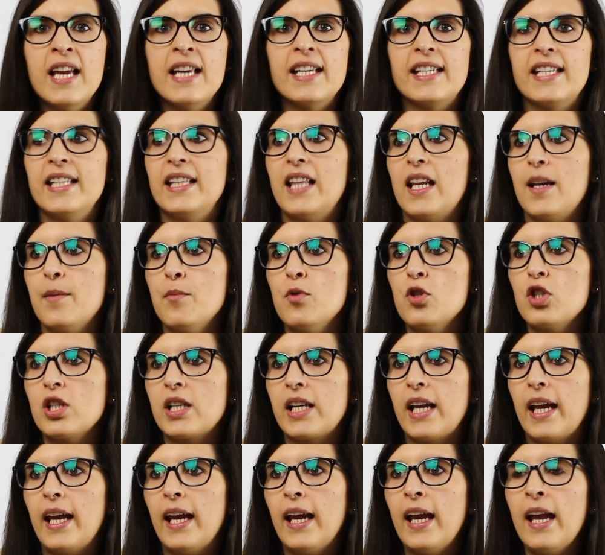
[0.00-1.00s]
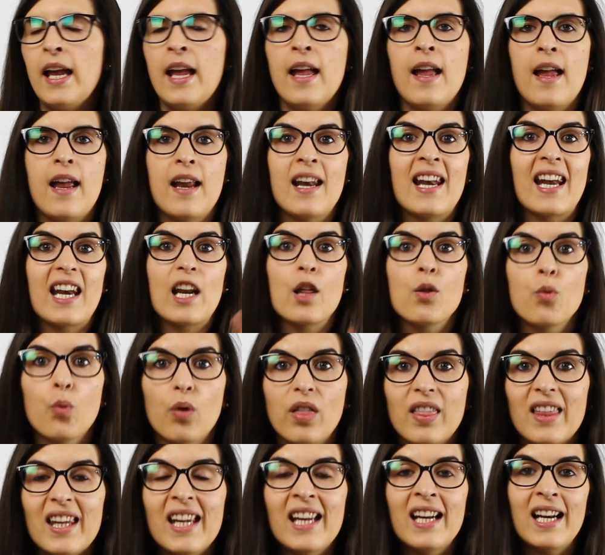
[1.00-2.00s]
si tenemos que
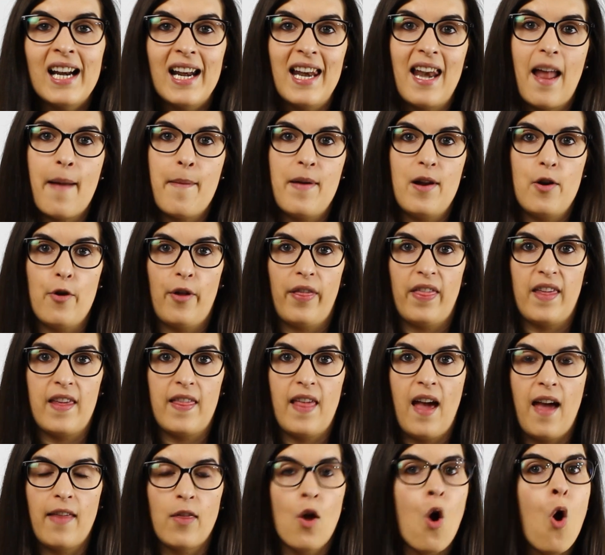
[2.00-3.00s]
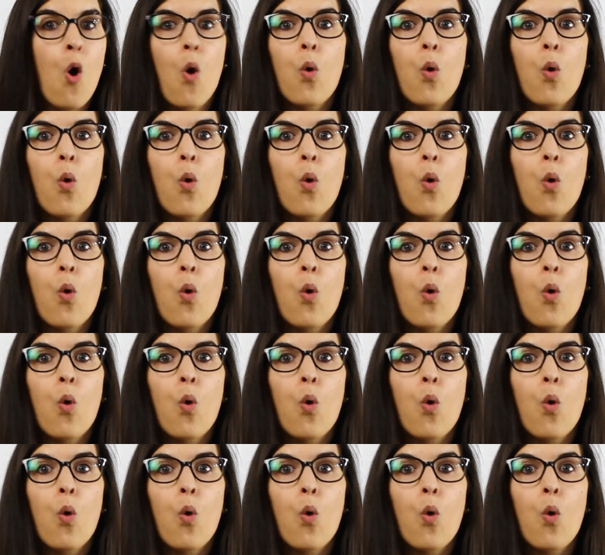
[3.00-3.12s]
reducir la velocidad